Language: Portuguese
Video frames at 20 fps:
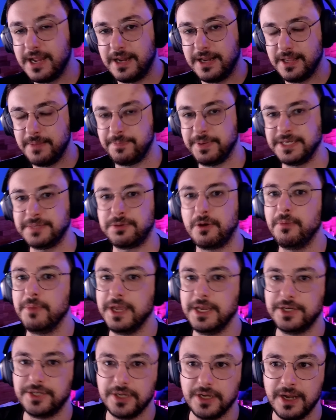E
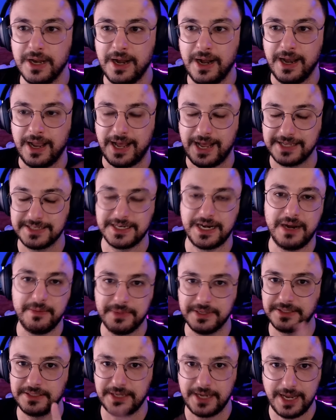principalmente as
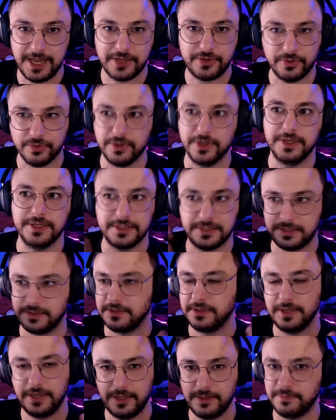armas e reatores
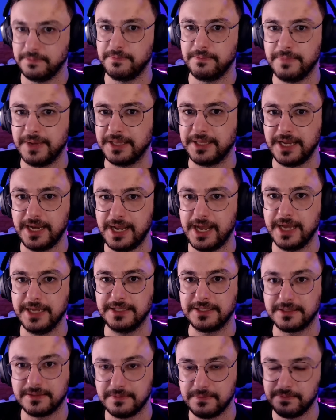e
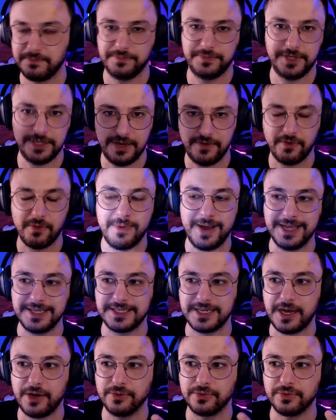materiais de nível mais
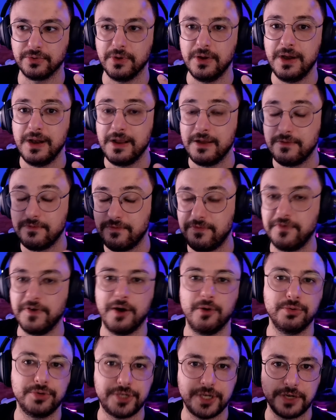alto
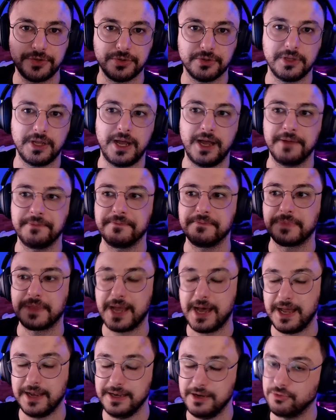vão te ajudar
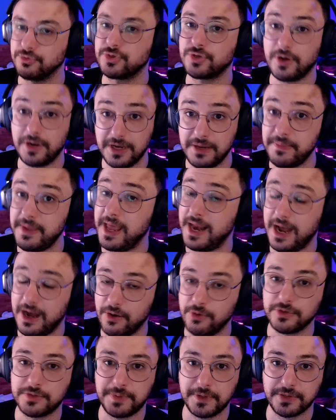a não só liberar
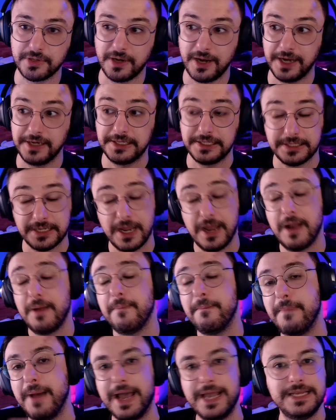outros personagens,
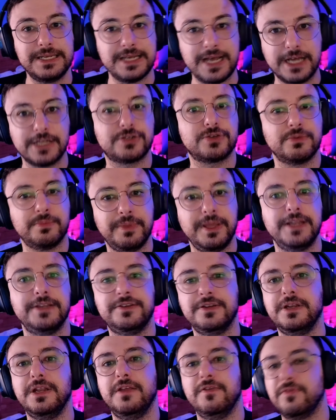mas a subir eles de
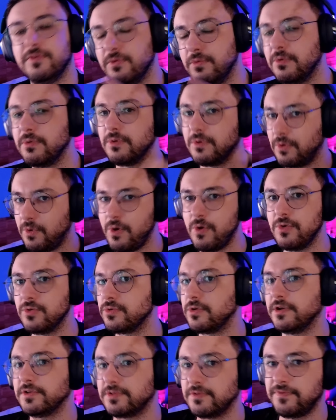nível com o
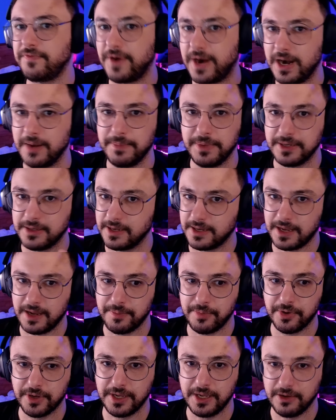nosso farm daqui a
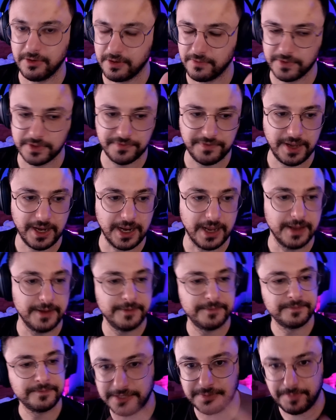pouquinho que eu vou te falar.
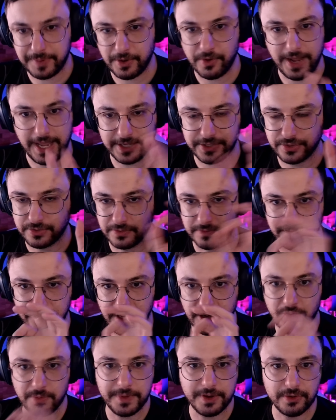Para o resto, vem
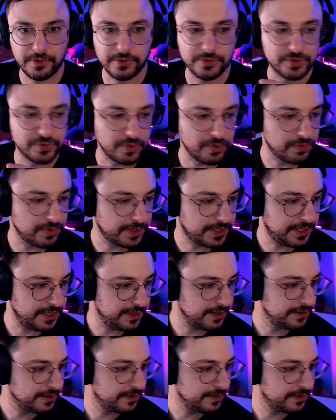comigo no jogo aqui.